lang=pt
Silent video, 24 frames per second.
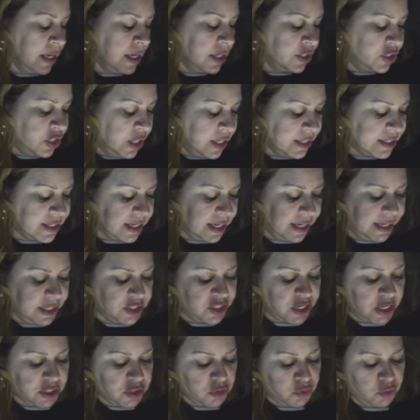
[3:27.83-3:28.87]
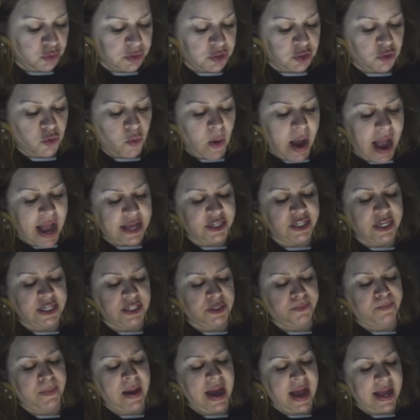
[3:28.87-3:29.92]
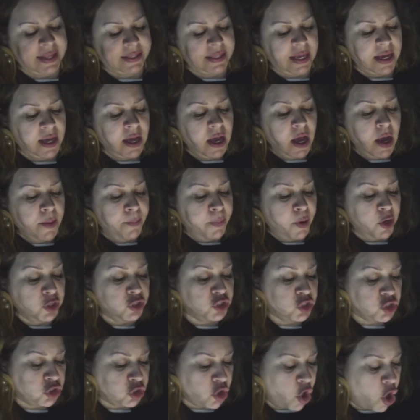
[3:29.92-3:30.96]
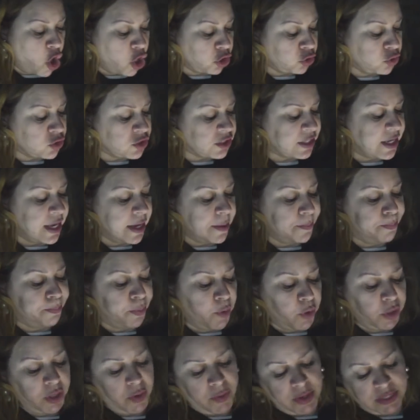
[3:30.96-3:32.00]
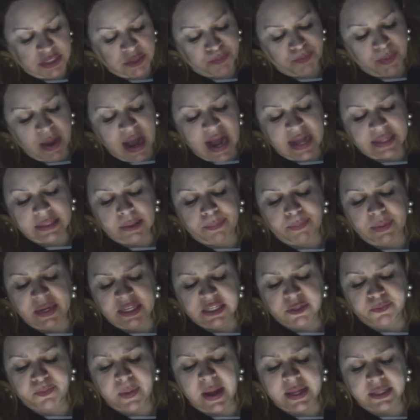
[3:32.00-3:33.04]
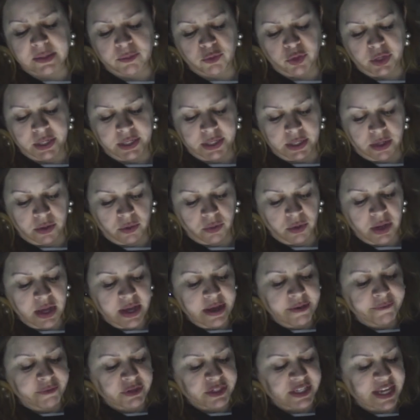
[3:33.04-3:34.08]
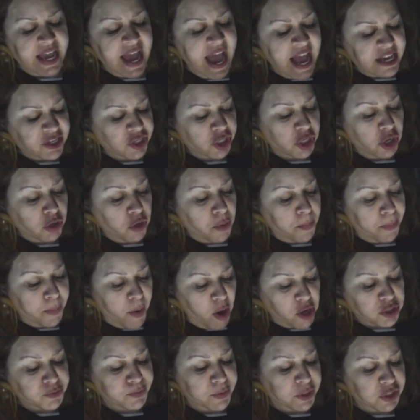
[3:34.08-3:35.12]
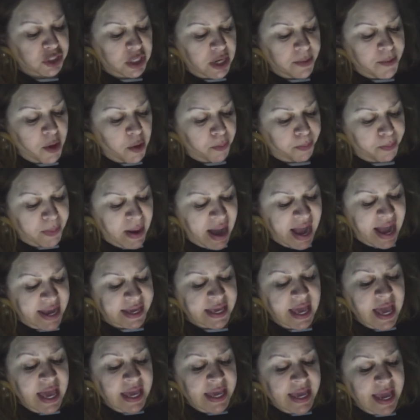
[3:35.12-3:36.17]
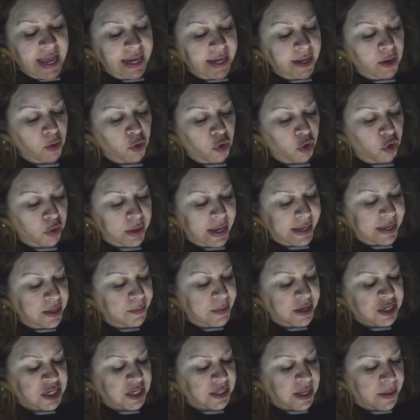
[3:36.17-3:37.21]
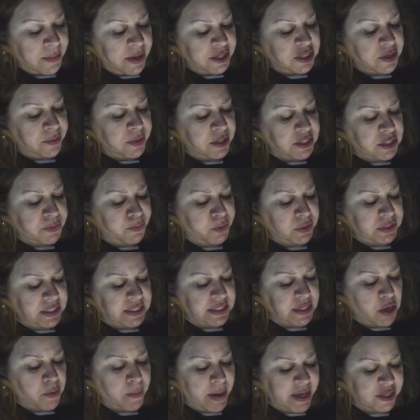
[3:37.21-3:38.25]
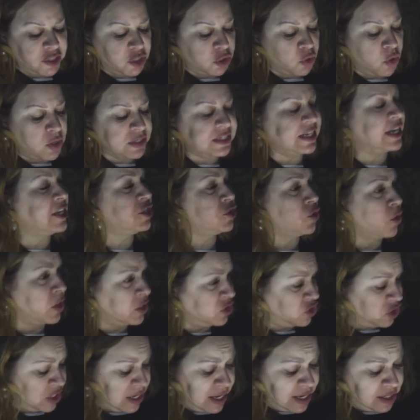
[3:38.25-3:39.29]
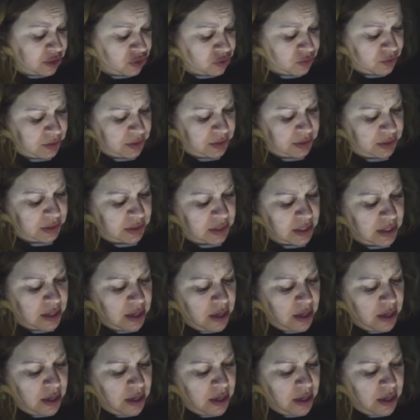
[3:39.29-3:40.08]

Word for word: Disse-lhe Jesus: Guarde a espada, pois todos que empunham a espada pela espada morrerão. Você acha que eu não posso pedir a meu Pai e ele não colocaria imediatamente à minha disposição mais de doze legiões de anjos?